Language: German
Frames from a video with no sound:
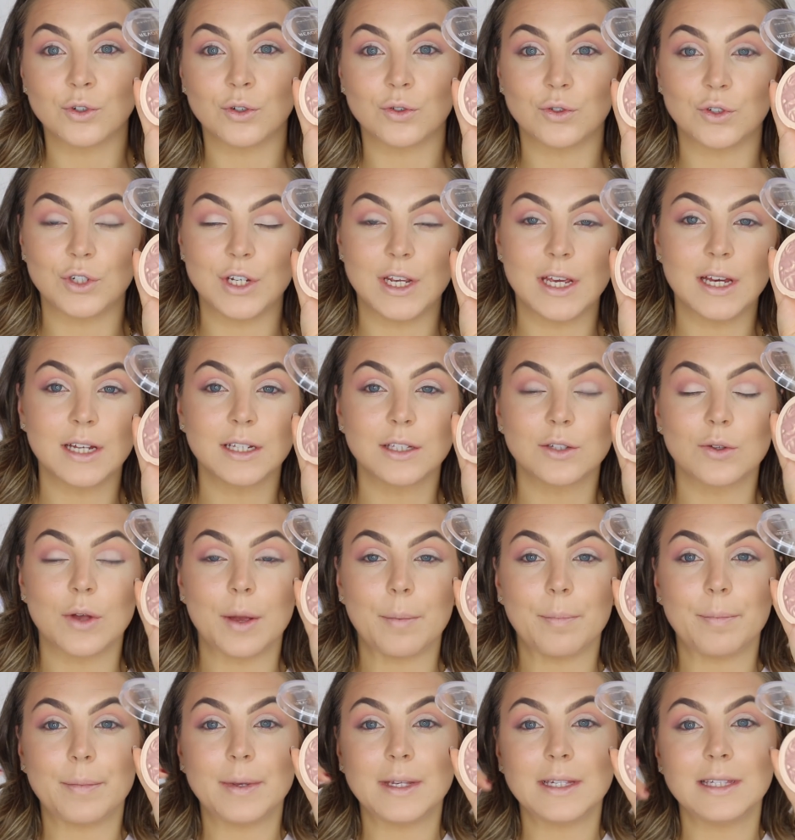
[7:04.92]
changiert. So
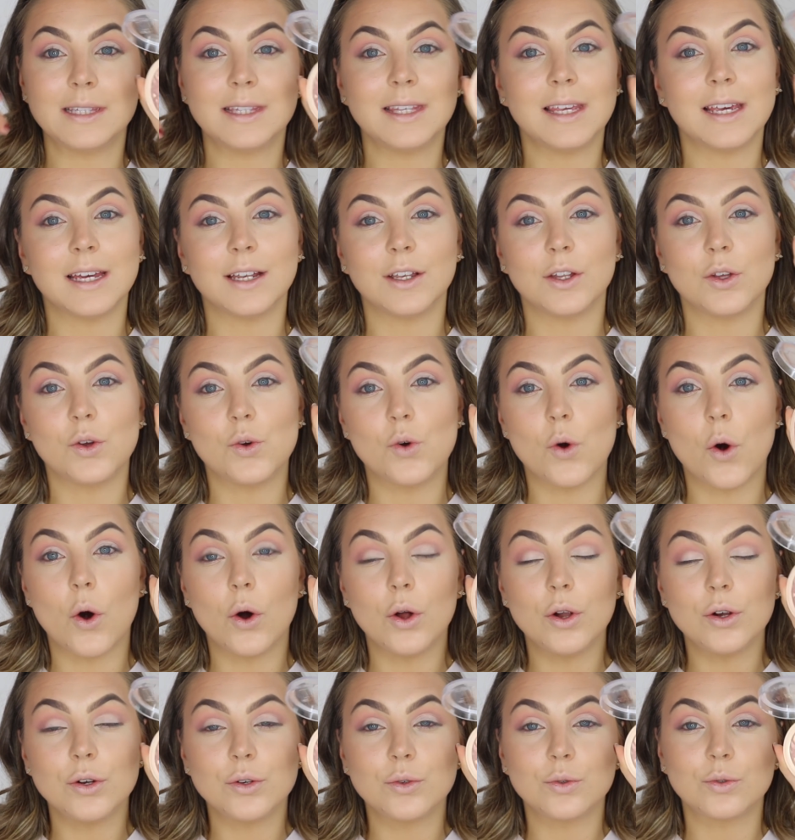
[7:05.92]
ein bisschen
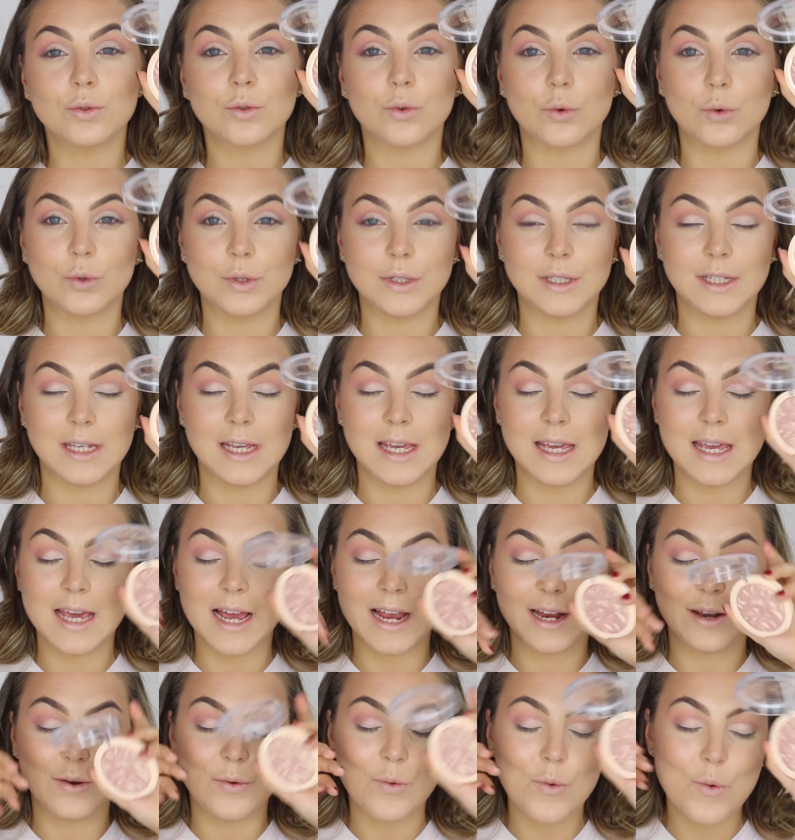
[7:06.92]
Gold und Rosé.
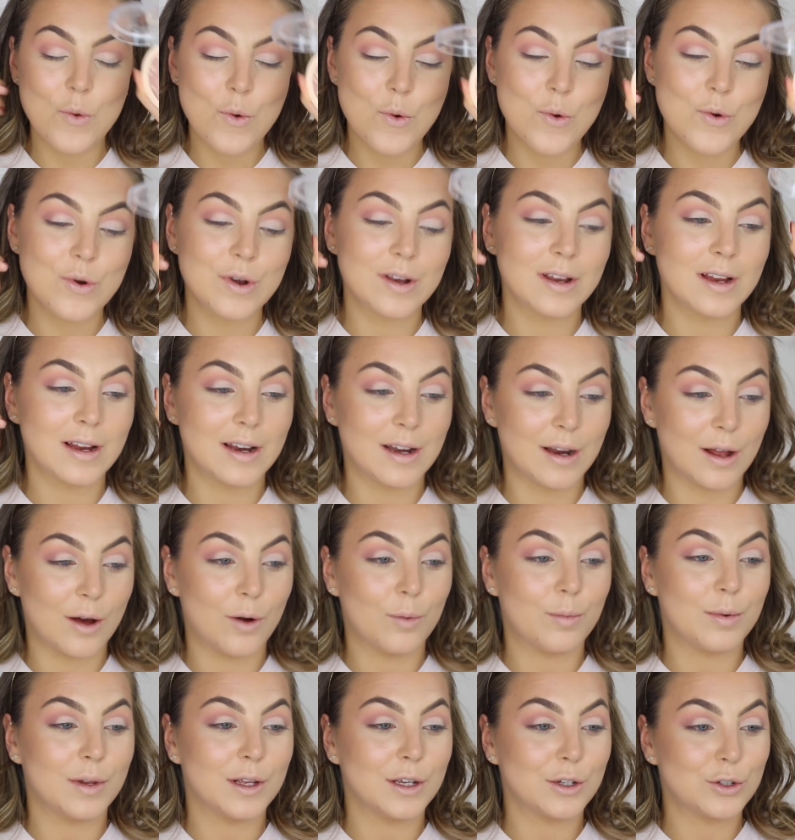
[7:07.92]
Ein
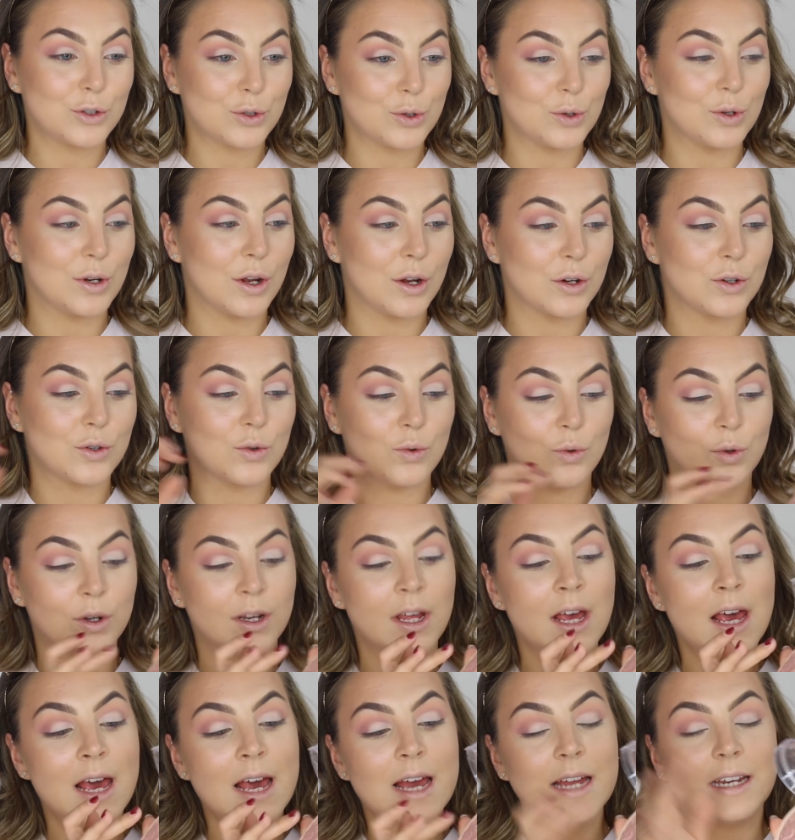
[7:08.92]
unglaublich schöner Ton.